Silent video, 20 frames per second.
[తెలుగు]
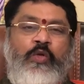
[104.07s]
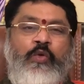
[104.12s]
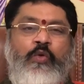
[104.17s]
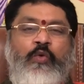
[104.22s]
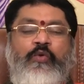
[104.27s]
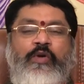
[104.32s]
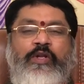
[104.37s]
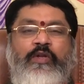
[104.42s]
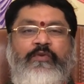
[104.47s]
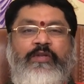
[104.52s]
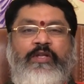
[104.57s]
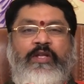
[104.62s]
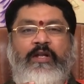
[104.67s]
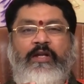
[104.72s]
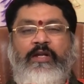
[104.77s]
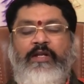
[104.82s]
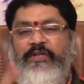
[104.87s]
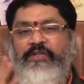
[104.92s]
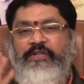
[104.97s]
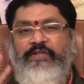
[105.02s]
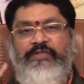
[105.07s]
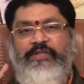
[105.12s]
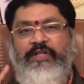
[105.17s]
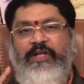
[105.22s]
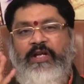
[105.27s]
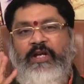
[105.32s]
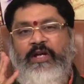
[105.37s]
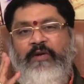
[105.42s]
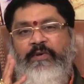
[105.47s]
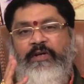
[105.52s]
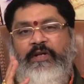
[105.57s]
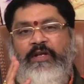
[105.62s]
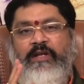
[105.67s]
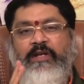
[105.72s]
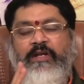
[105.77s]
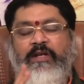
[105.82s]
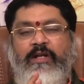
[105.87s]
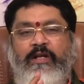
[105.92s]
గురువు అన్ని విధాలుగా రక్షిస్తాడు కాబట్టి